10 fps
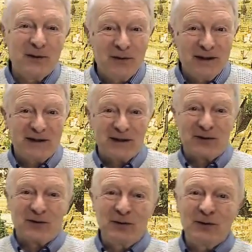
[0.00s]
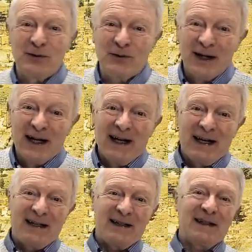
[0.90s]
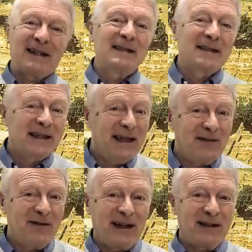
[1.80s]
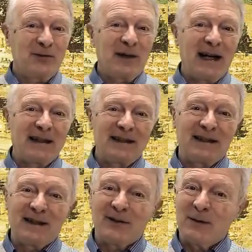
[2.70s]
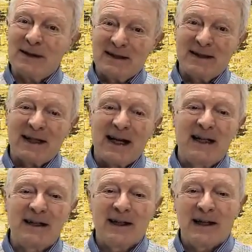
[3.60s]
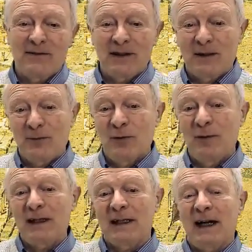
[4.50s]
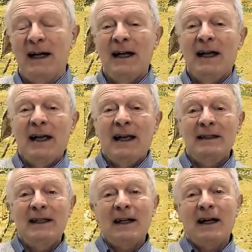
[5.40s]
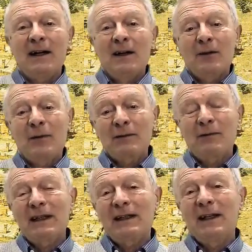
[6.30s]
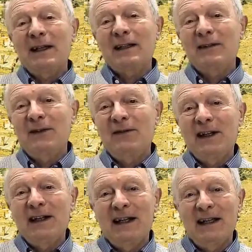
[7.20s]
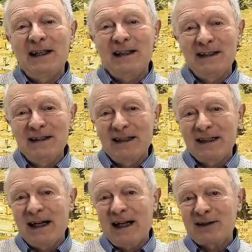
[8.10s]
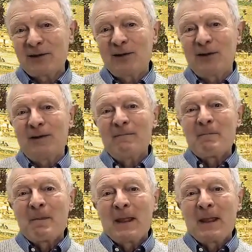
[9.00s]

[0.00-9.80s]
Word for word: dove Gesù eh, risedeva durante questi tre anni della vita pubblica ed era quel quartiere che vi viene indicato